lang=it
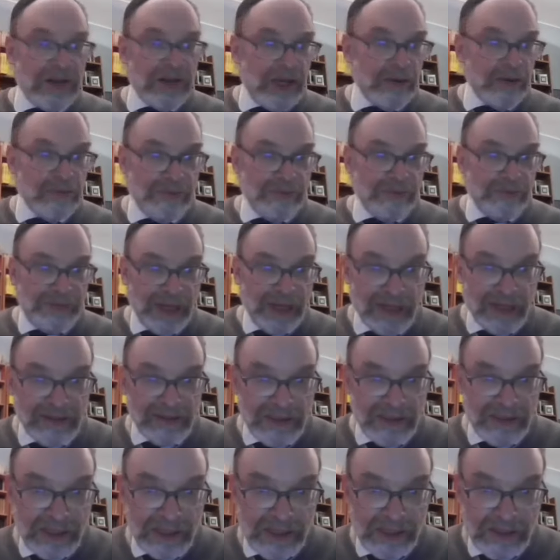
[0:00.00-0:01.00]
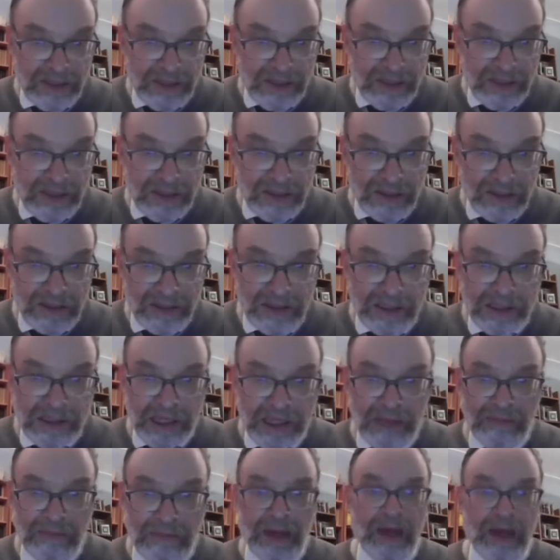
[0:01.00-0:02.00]
è un paradiso, dice,
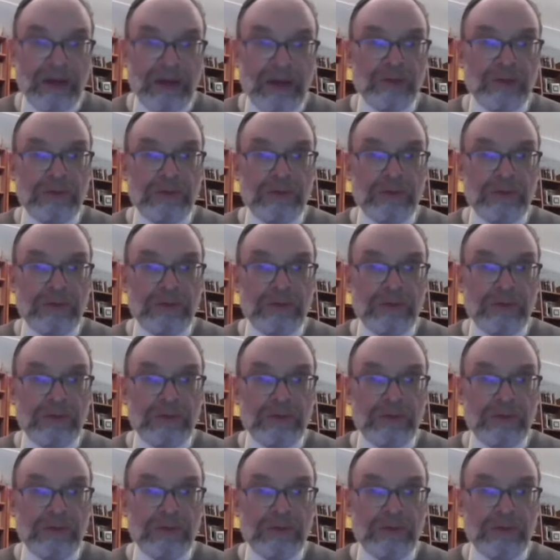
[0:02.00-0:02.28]
ma un